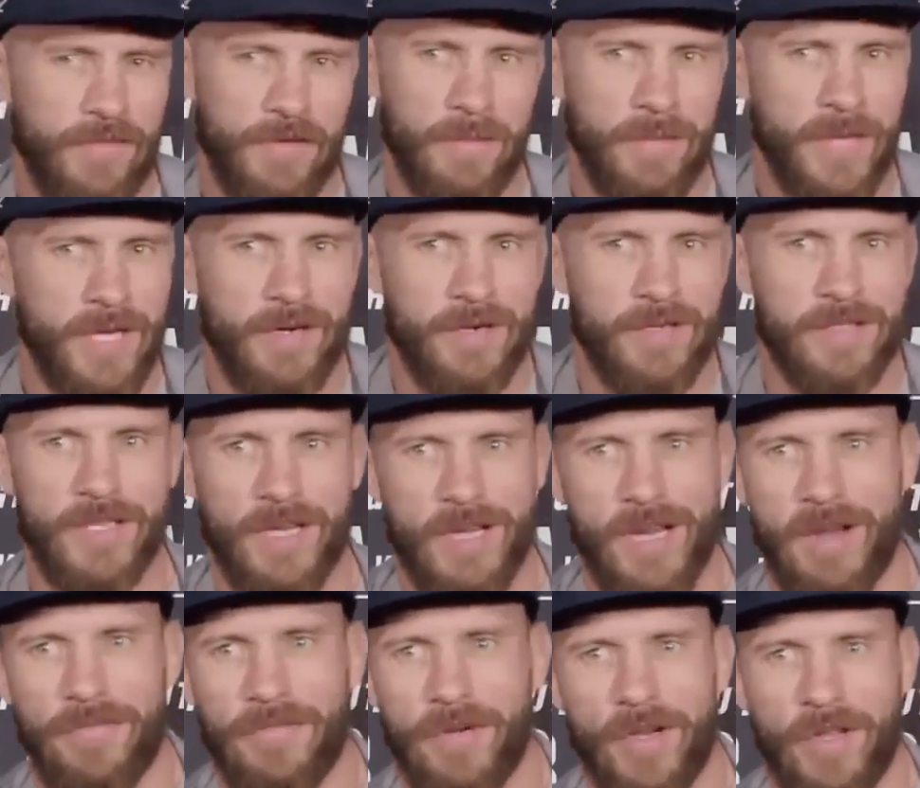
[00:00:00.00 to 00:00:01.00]
Будь он
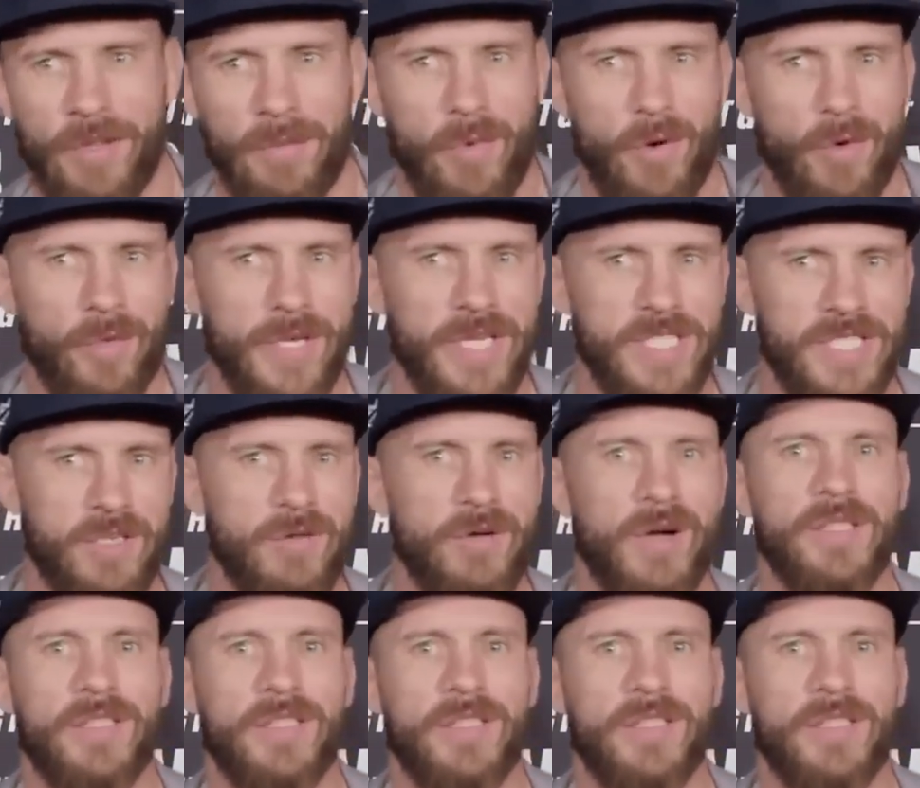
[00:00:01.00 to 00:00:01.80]
рядом или его не будет,